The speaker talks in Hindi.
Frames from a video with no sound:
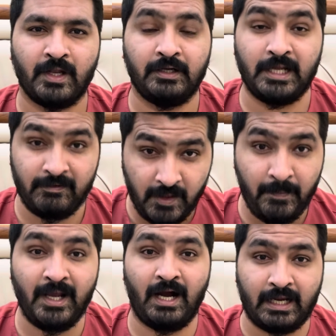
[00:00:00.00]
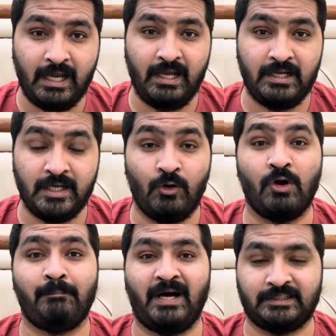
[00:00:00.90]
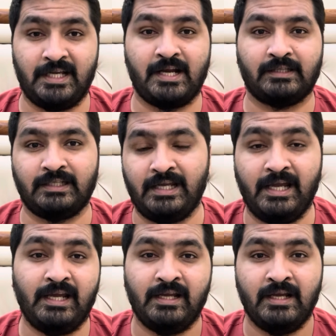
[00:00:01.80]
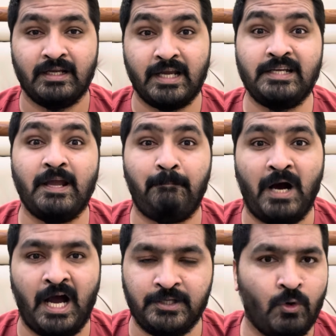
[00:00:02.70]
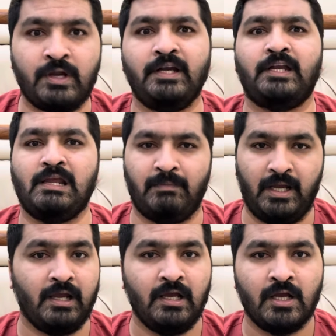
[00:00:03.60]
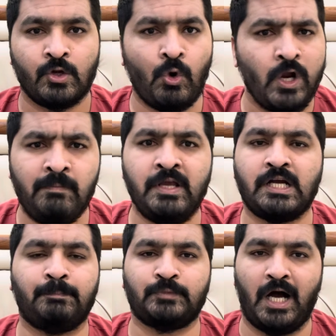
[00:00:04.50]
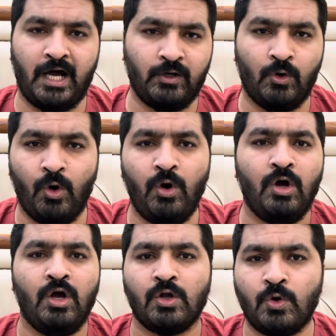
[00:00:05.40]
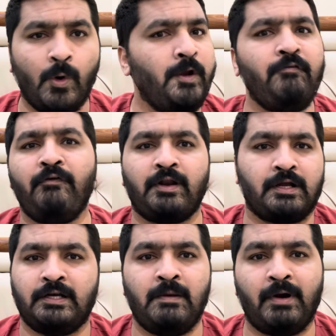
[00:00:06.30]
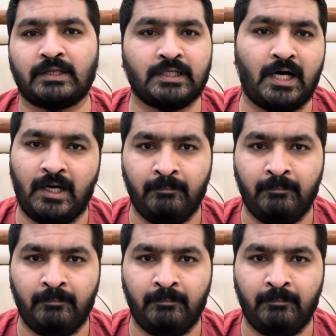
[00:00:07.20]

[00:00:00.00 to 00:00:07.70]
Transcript: टीवी पे आके ये लोग बातें करते हैं कि ये भाइयों की टीम है कोई भी कप्तान हो कोई फर्क नहीं पड़ता